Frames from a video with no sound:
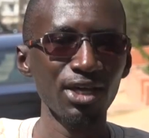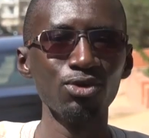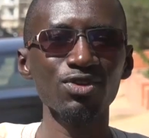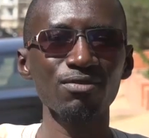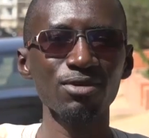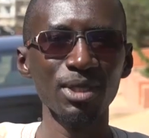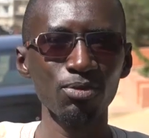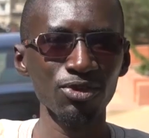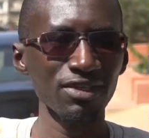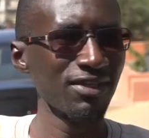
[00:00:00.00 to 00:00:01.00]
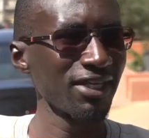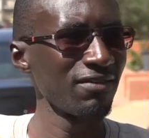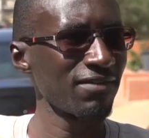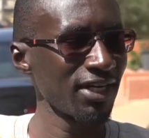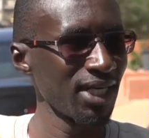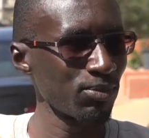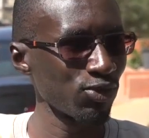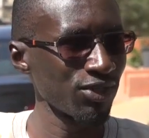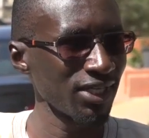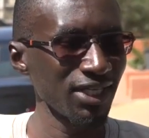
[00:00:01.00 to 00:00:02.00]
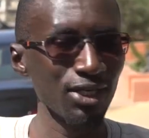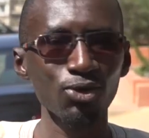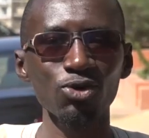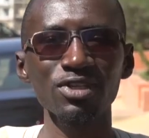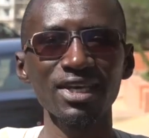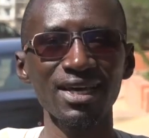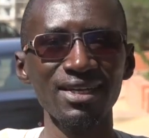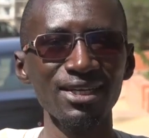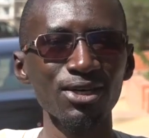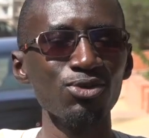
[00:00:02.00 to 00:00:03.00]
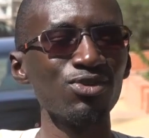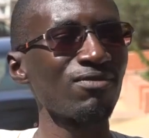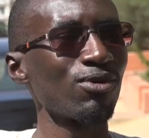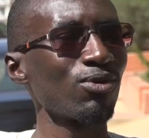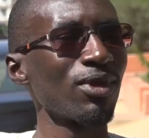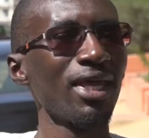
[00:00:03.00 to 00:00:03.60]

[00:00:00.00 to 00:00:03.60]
Nous avons déposé ce qu'il fallait déposer. Le Conseil a dit que nous avons